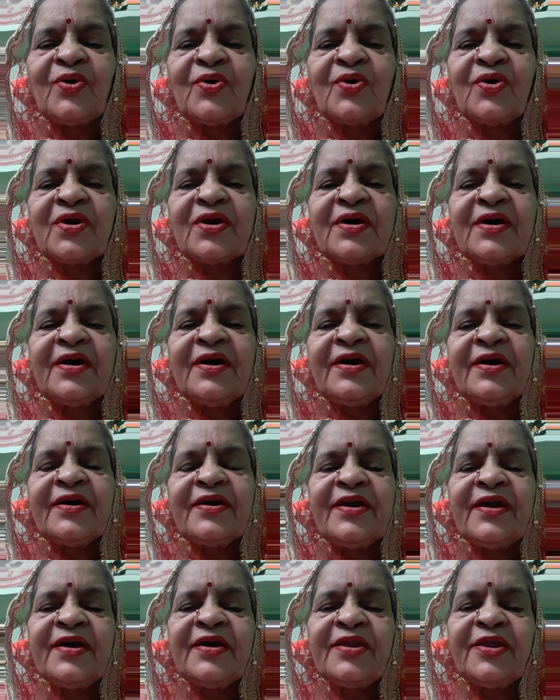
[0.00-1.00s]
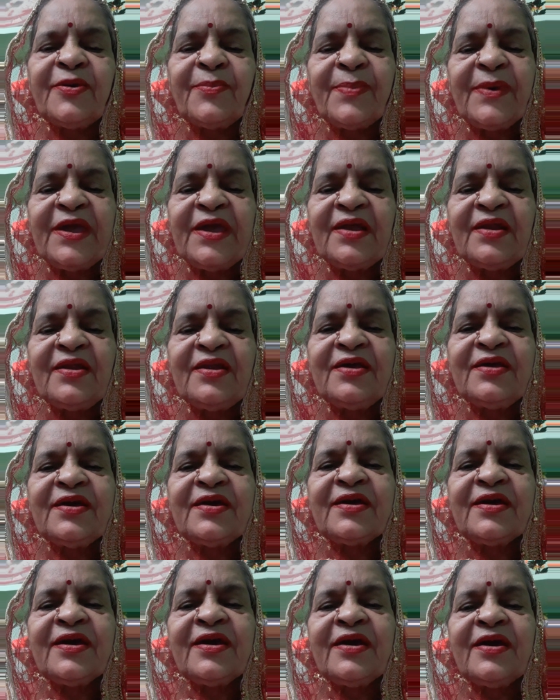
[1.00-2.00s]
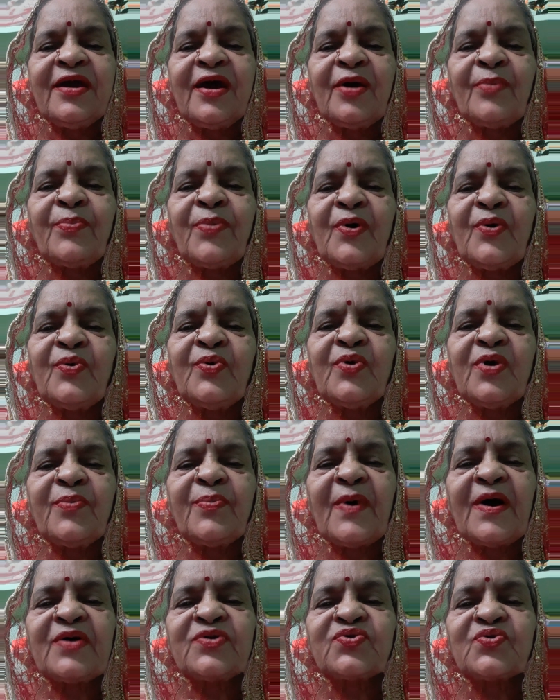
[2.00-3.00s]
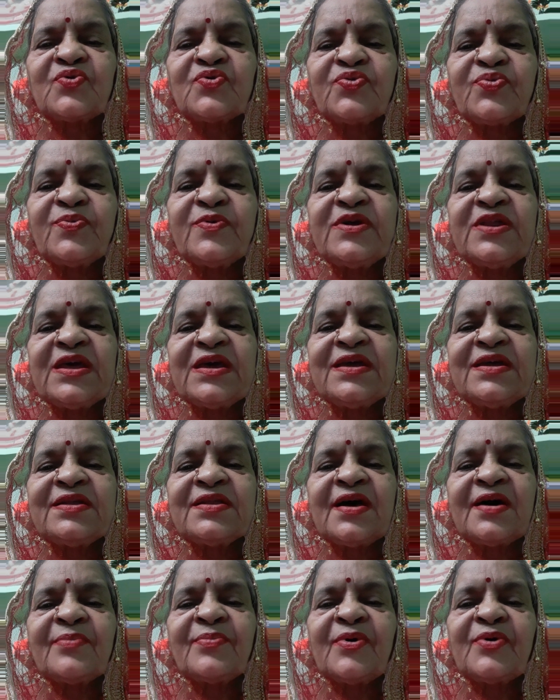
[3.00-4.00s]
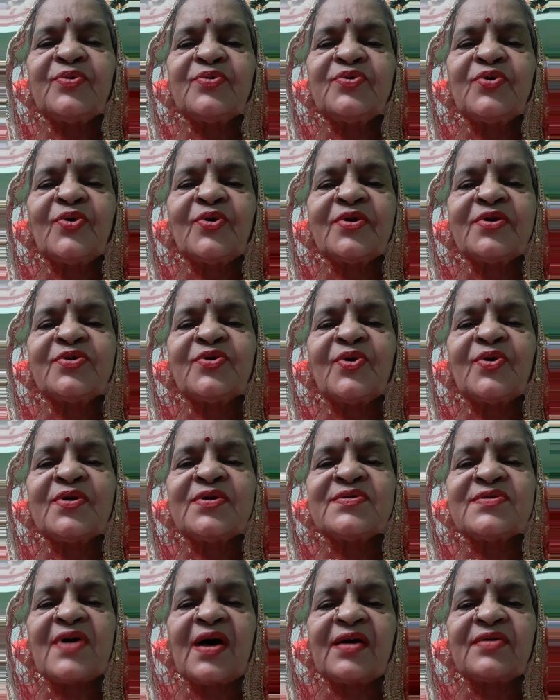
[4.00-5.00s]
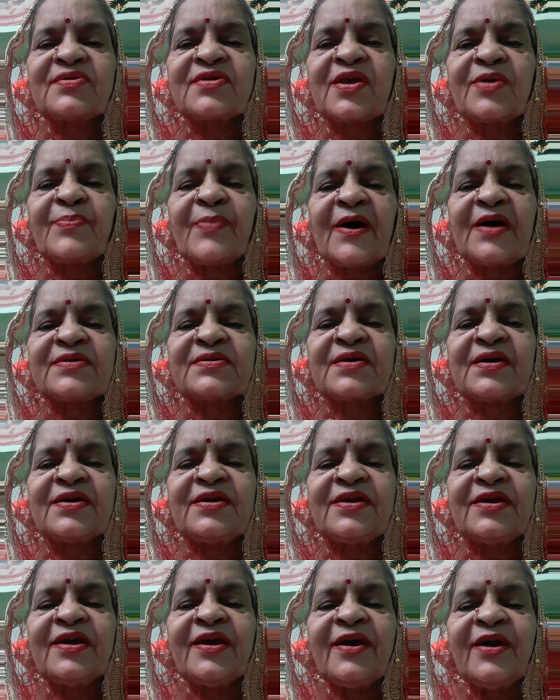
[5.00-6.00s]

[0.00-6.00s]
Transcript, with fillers: और गहने पहन लिए अब बहू के पास कुछ भी नहीं था बहू दौड़ी दौड़ी सास के पास गई